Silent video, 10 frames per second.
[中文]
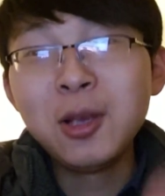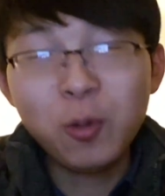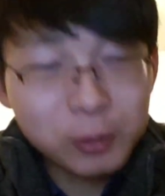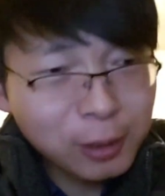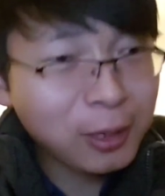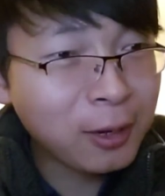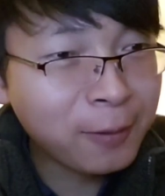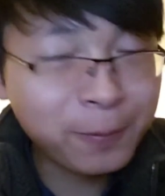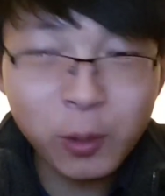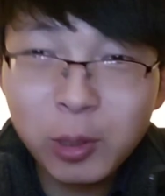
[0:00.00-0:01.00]
我到了
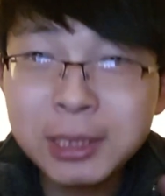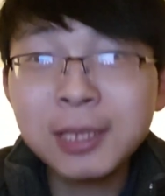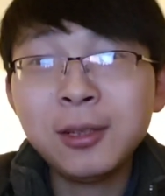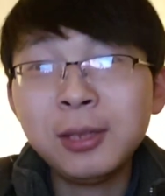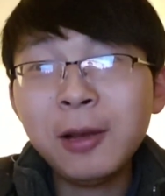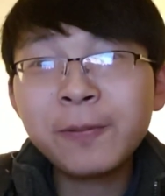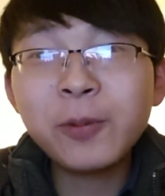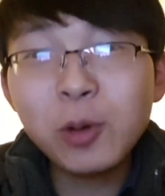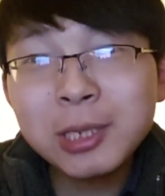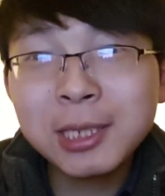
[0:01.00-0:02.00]
f r 弗 i n 了，那 f
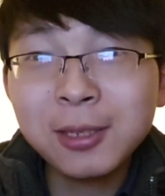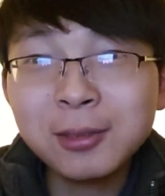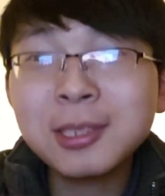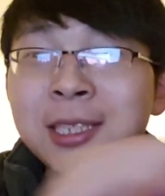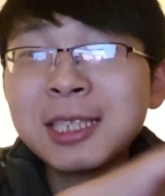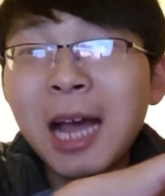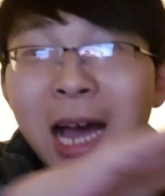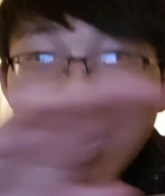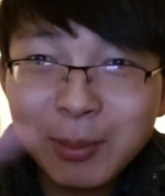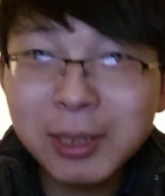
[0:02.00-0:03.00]
r 弗瑞辛了是
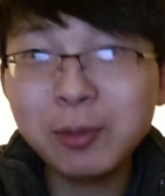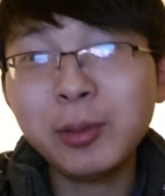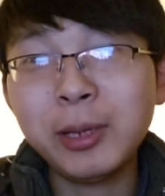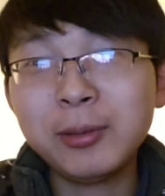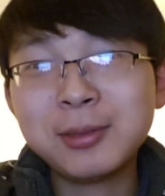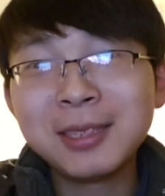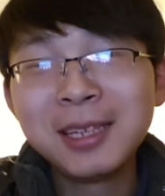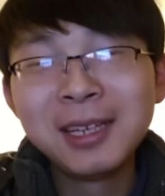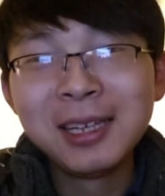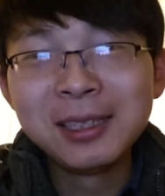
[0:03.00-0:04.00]
啥都没有，
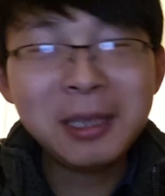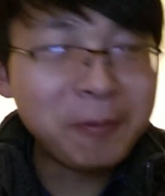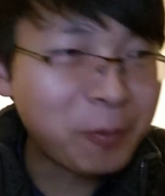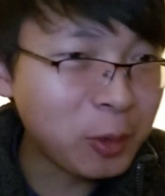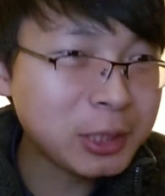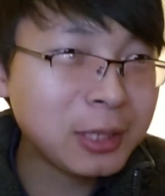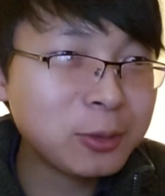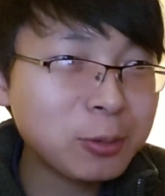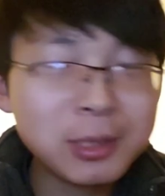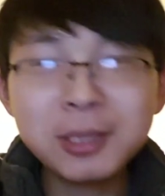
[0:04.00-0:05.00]
那弗 i n 了
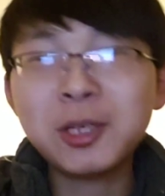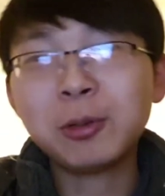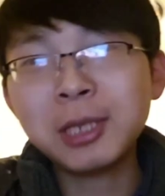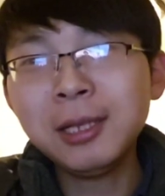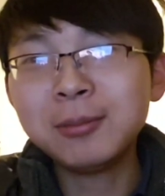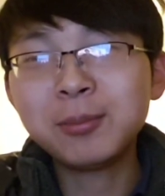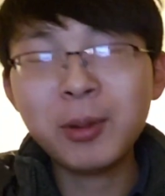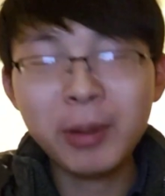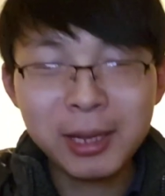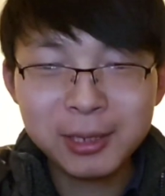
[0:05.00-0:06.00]
就是个小镇，
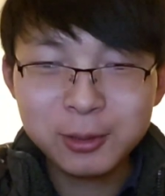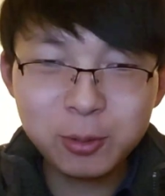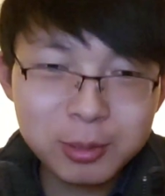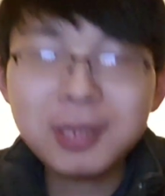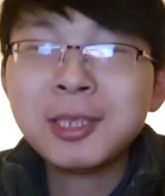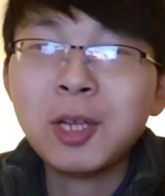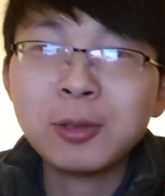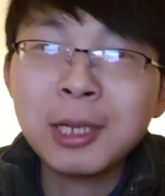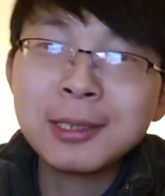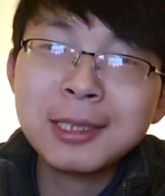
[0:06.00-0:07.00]
不不，就是个小
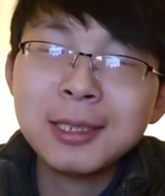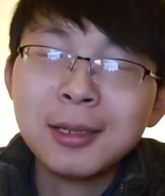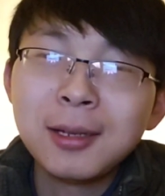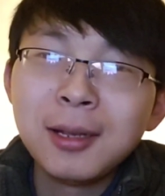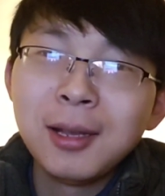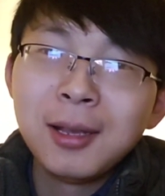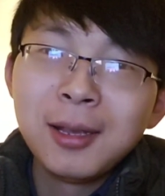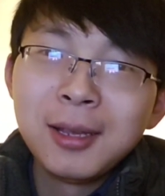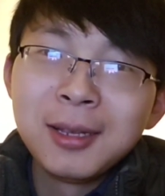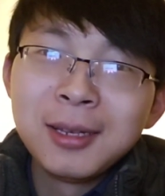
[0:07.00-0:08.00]
城市，
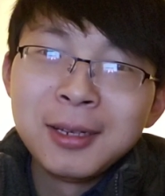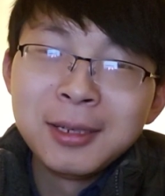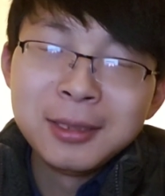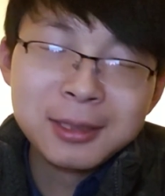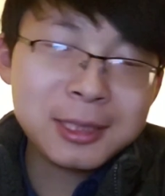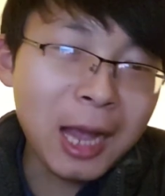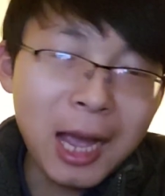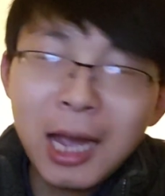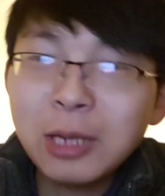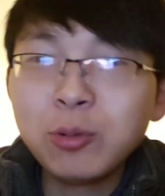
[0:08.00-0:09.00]

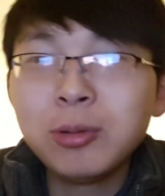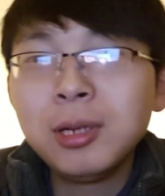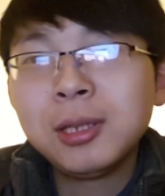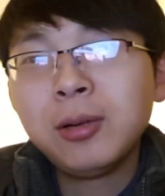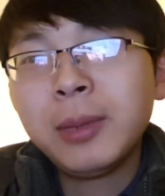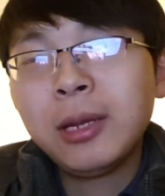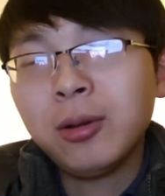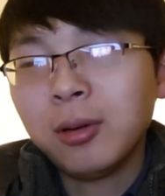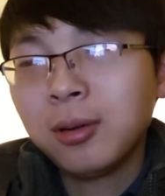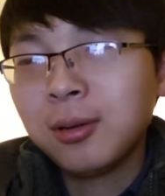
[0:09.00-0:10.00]
啥娱乐都没
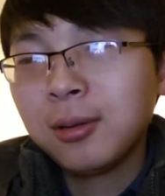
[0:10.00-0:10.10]
有。